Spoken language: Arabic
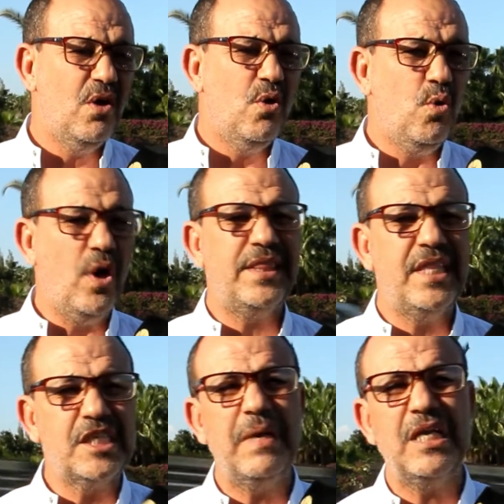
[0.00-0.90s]
وهاد
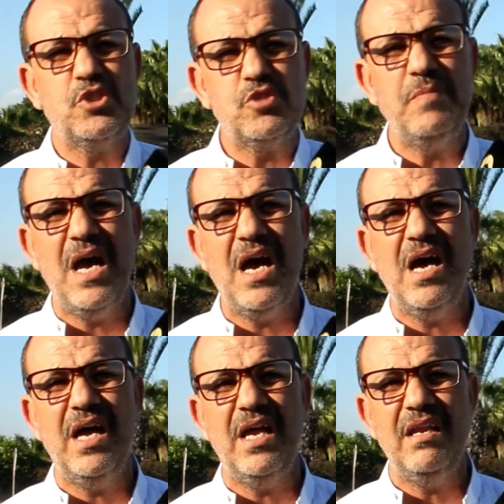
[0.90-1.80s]
الناس ما جلسوش مع
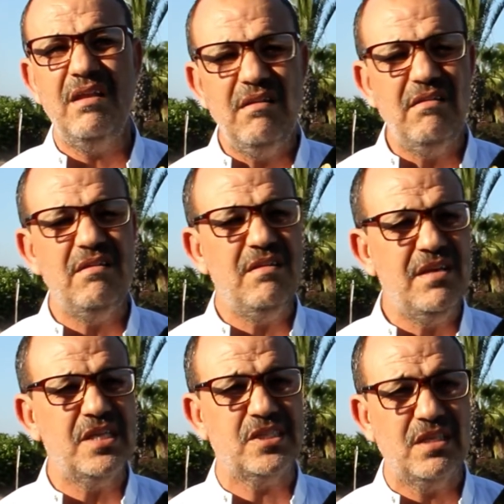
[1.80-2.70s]

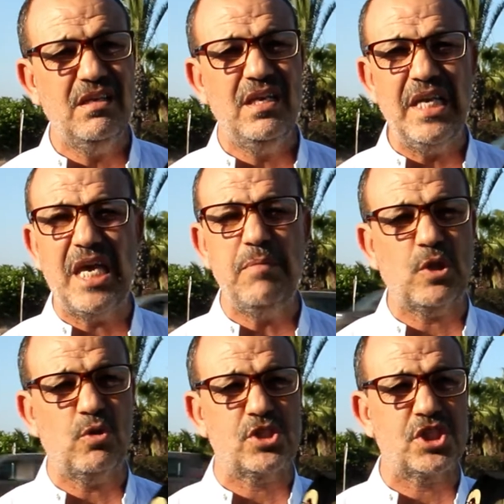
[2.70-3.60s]
الناس اللي
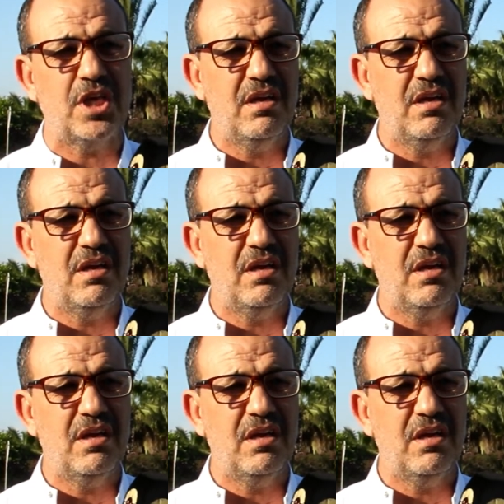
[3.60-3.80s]
كيمثلوا التجار